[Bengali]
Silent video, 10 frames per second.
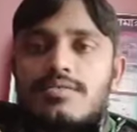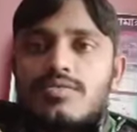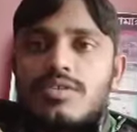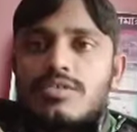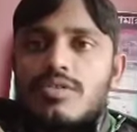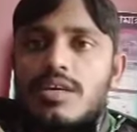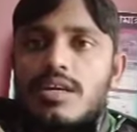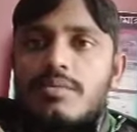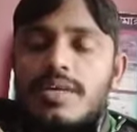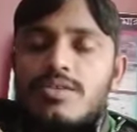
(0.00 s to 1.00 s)
নেত্রকোনা
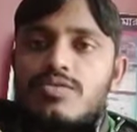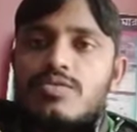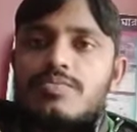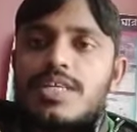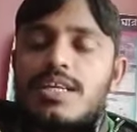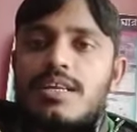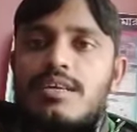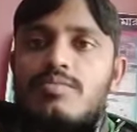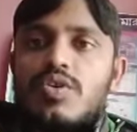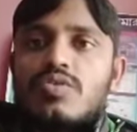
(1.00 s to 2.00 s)
শখের আমার ইউটিউব
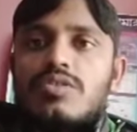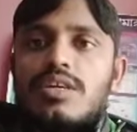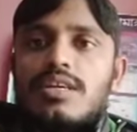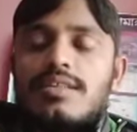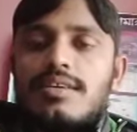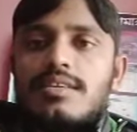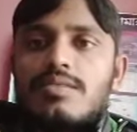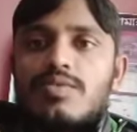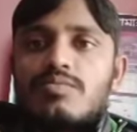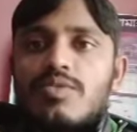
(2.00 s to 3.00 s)
চ্যানেলের পক্ষ থেকে দেশ
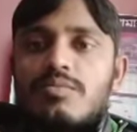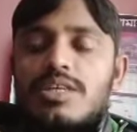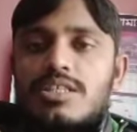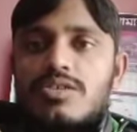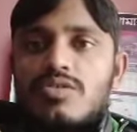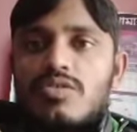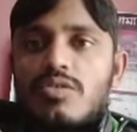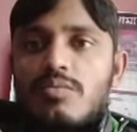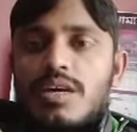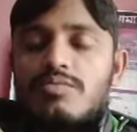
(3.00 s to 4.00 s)
এবং প্রবাসের
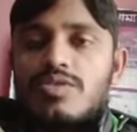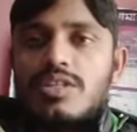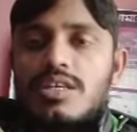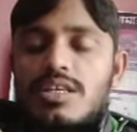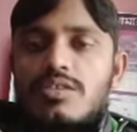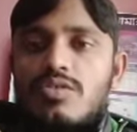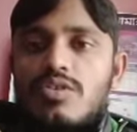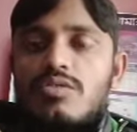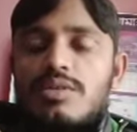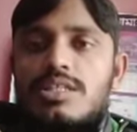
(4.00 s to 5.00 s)
সকল ভাই বোনদেরকে
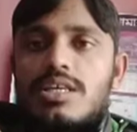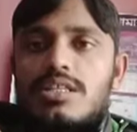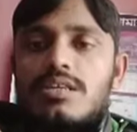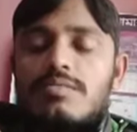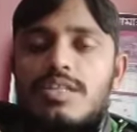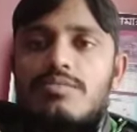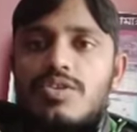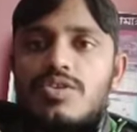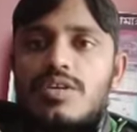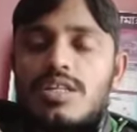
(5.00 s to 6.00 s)
ধন্যবাদ জানাচ্ছি আমাদের
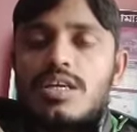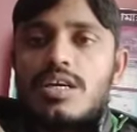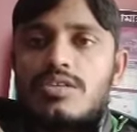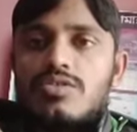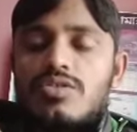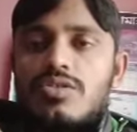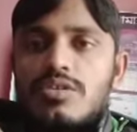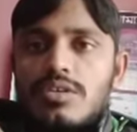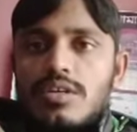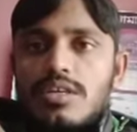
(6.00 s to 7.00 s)
ভিডিওটা দেখার জন্য
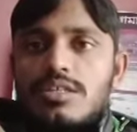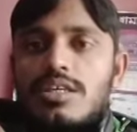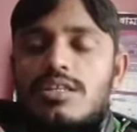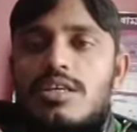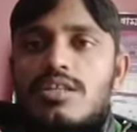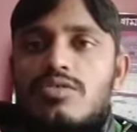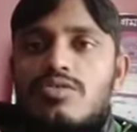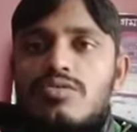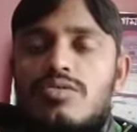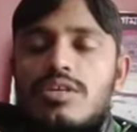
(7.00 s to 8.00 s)
সেই সাথে
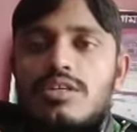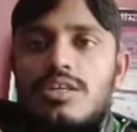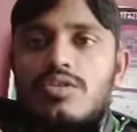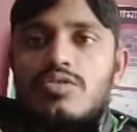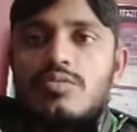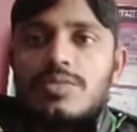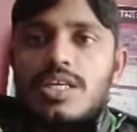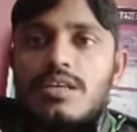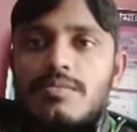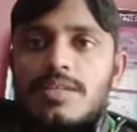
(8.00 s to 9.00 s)
নতুনদের স্বাগতম
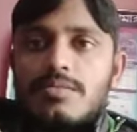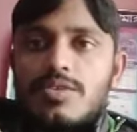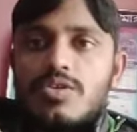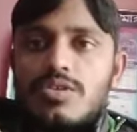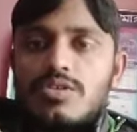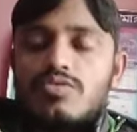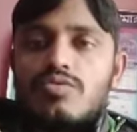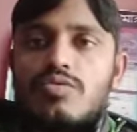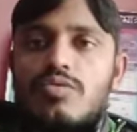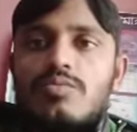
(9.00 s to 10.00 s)
জানিয়ে আমাদের ভিডিওটা
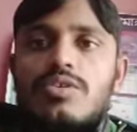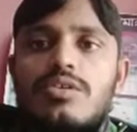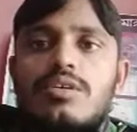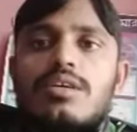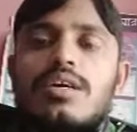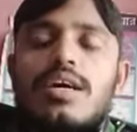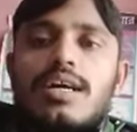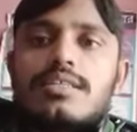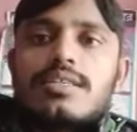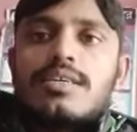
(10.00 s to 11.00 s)
শুরু করব
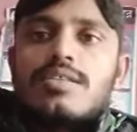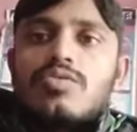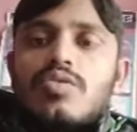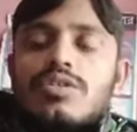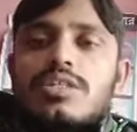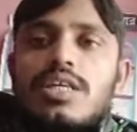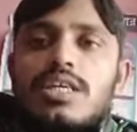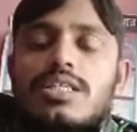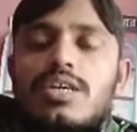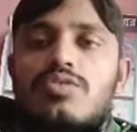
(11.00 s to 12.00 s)
আজকে
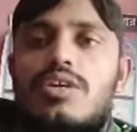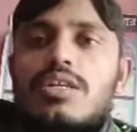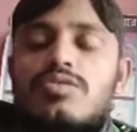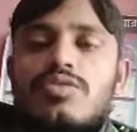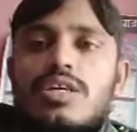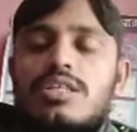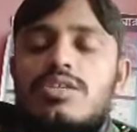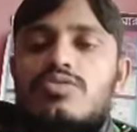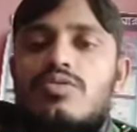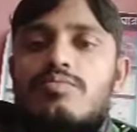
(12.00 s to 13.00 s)
দশই জানুয়ারি দুই
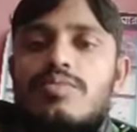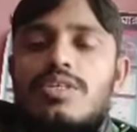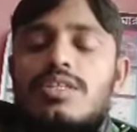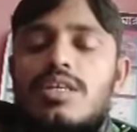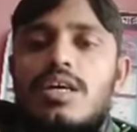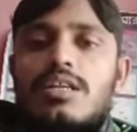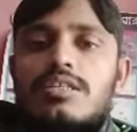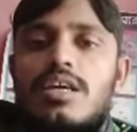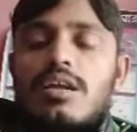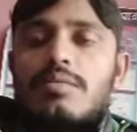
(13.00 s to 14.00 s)
সাল
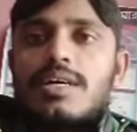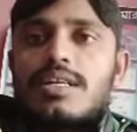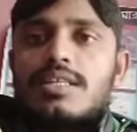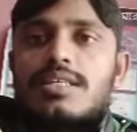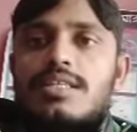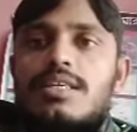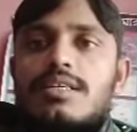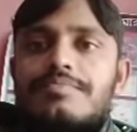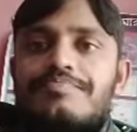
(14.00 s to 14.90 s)
সারা বাংলাদেশে